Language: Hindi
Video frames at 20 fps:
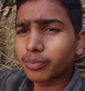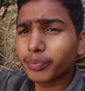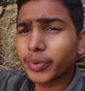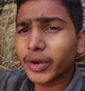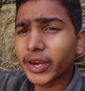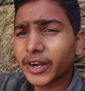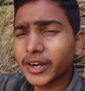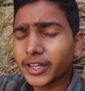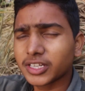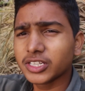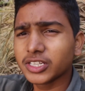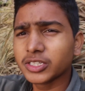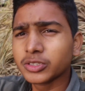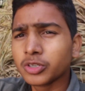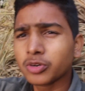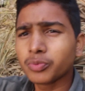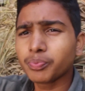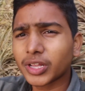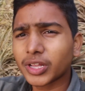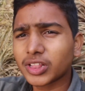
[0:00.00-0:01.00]
पेड़ की
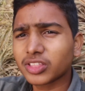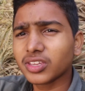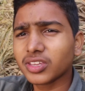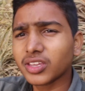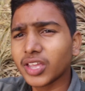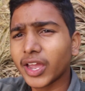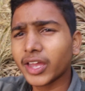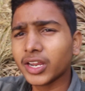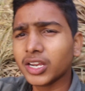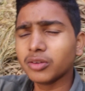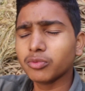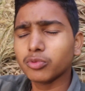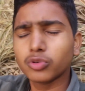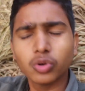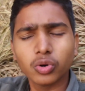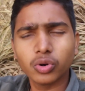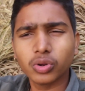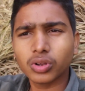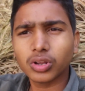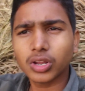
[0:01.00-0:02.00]
जो पत्तियाँ हैं ना
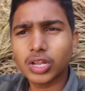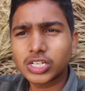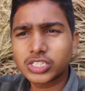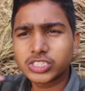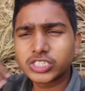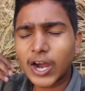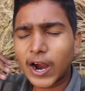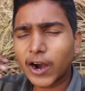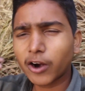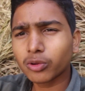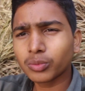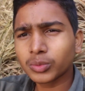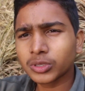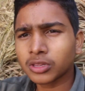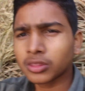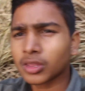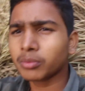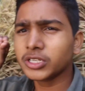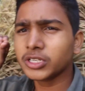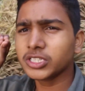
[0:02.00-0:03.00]
वो जाड़ों में
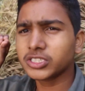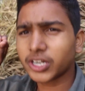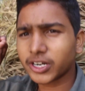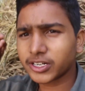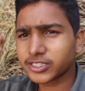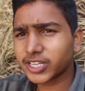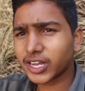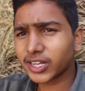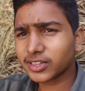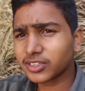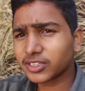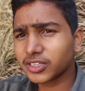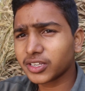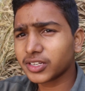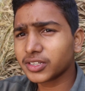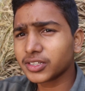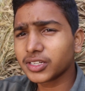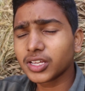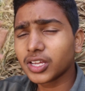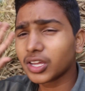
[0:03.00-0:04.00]
तो सभी जड़ जाती
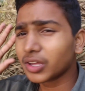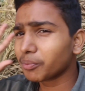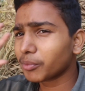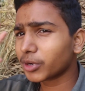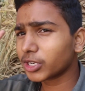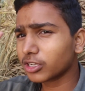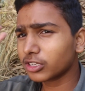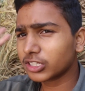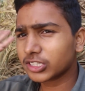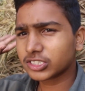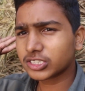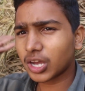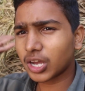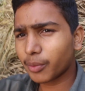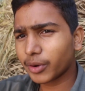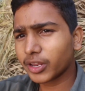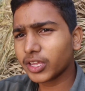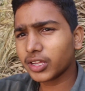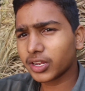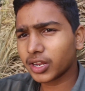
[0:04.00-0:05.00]
हैं मतलब
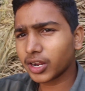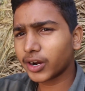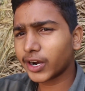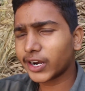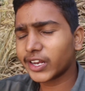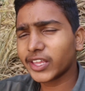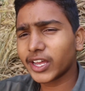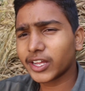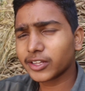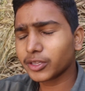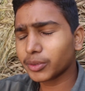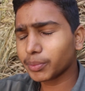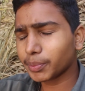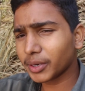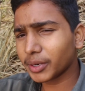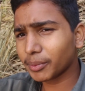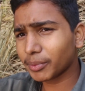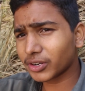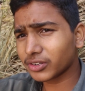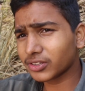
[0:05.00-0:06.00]
सबरी हट जाती हैं
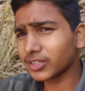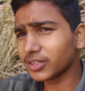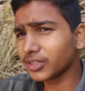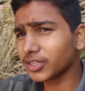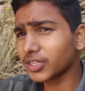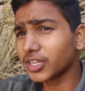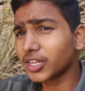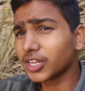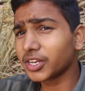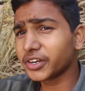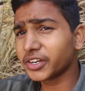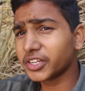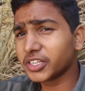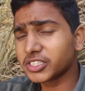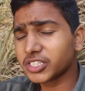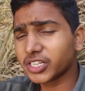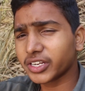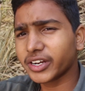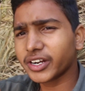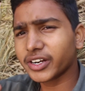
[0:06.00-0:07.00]
पेड़ पर से
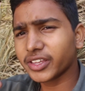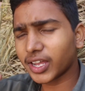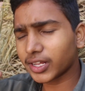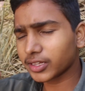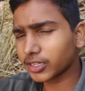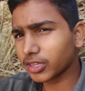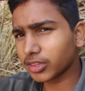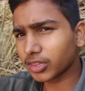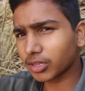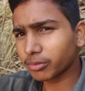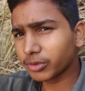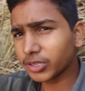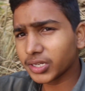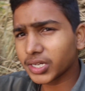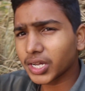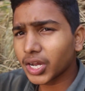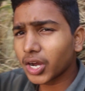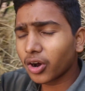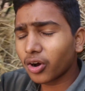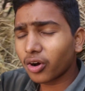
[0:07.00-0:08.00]
नीचे गिर जाती हैं सबरी
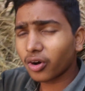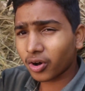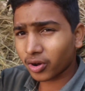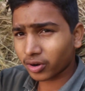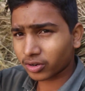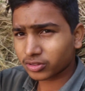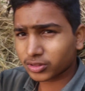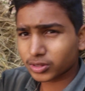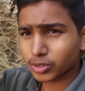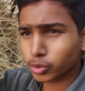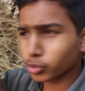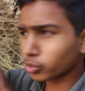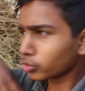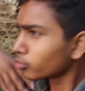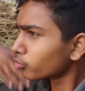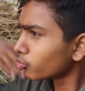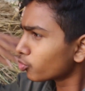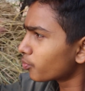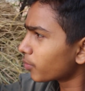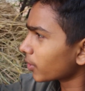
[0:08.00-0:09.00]
और तो
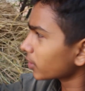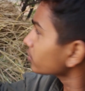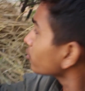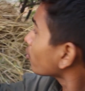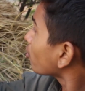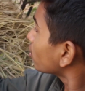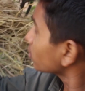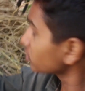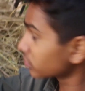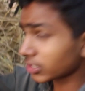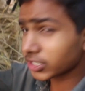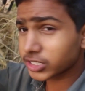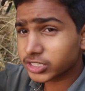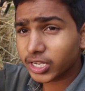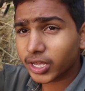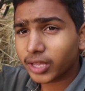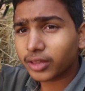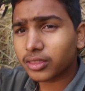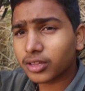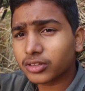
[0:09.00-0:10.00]
ऊपर और चढ़
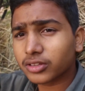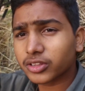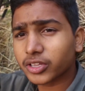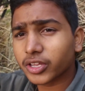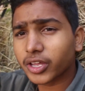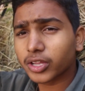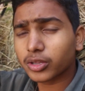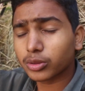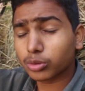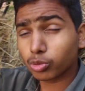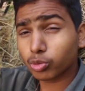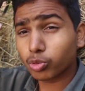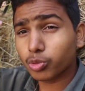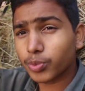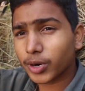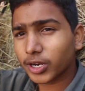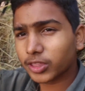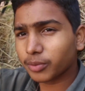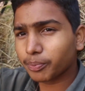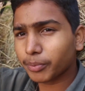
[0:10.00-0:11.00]
जा सकते हैं तो
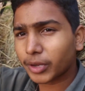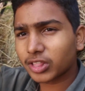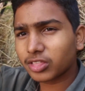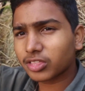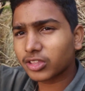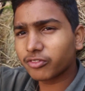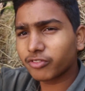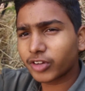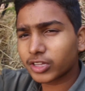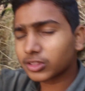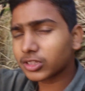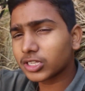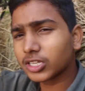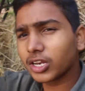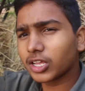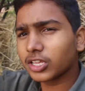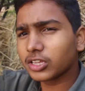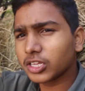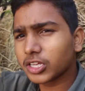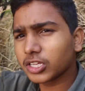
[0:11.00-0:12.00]
ऊपर से पत्ती पत्ती
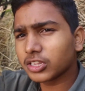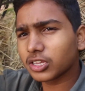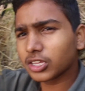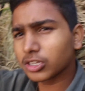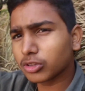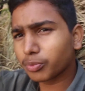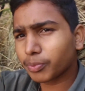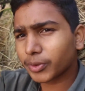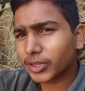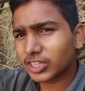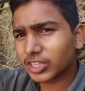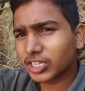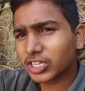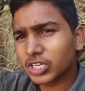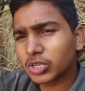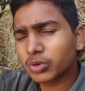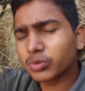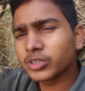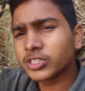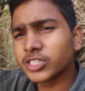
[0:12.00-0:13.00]
नहीं दिखती तो पत्ती
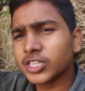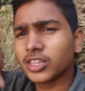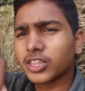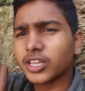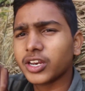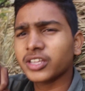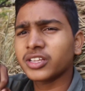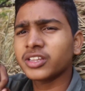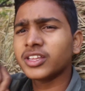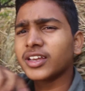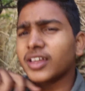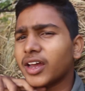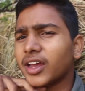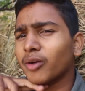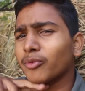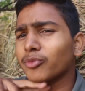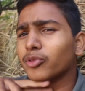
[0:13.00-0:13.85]
क्यों वजह से नहीं दिख रहा